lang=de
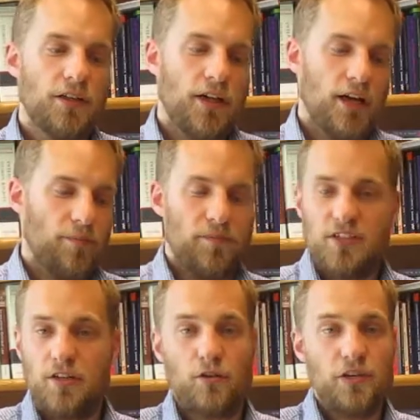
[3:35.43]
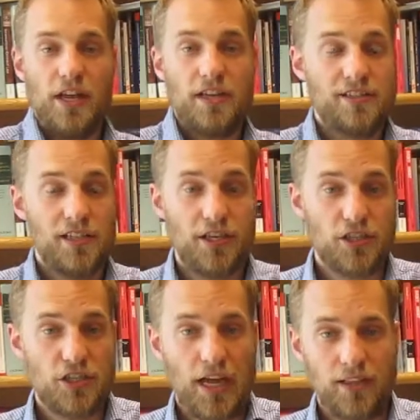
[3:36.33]
Ähm, das sind natürlich in erster Linie
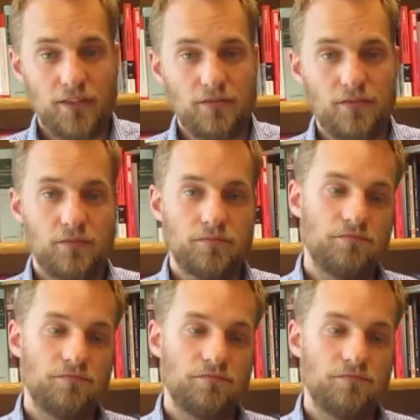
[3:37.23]
Staaten,